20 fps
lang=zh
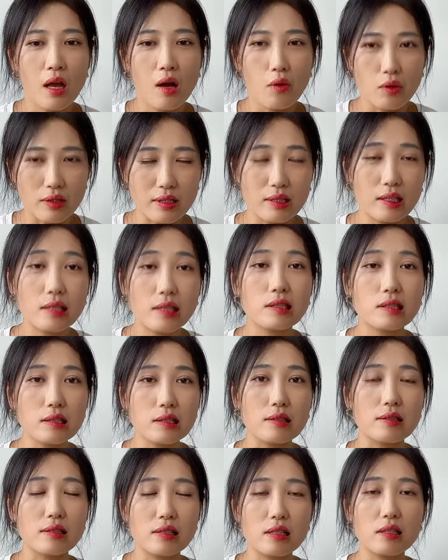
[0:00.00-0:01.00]
我今天仔
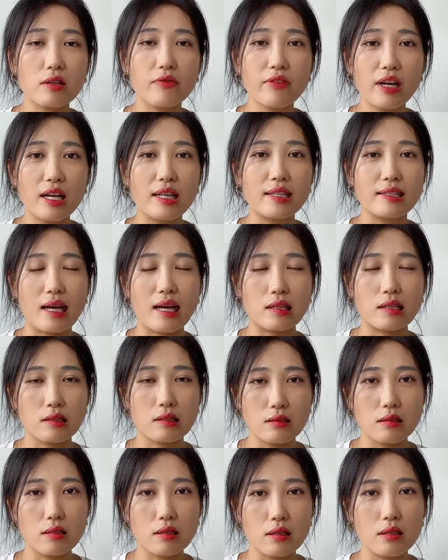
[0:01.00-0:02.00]
仔细细的问了一下
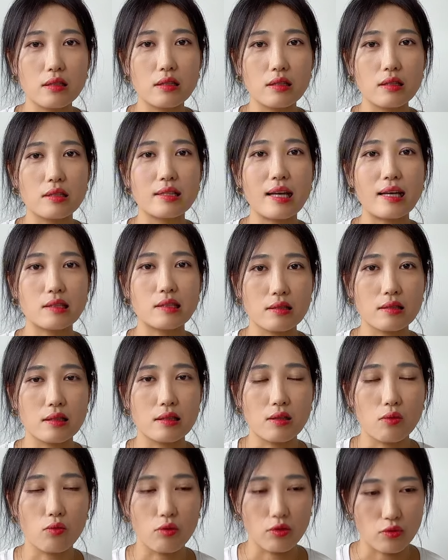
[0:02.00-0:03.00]
自一下自
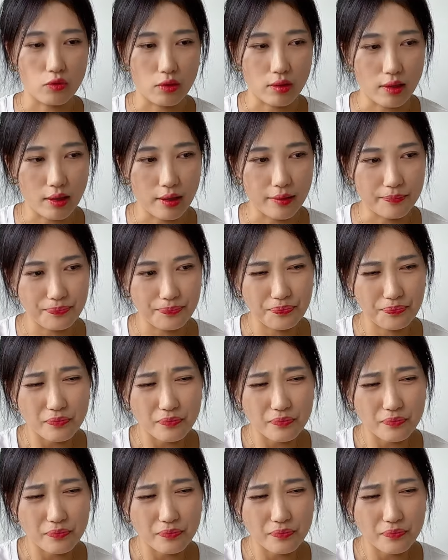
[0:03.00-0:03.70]
己，我觉得。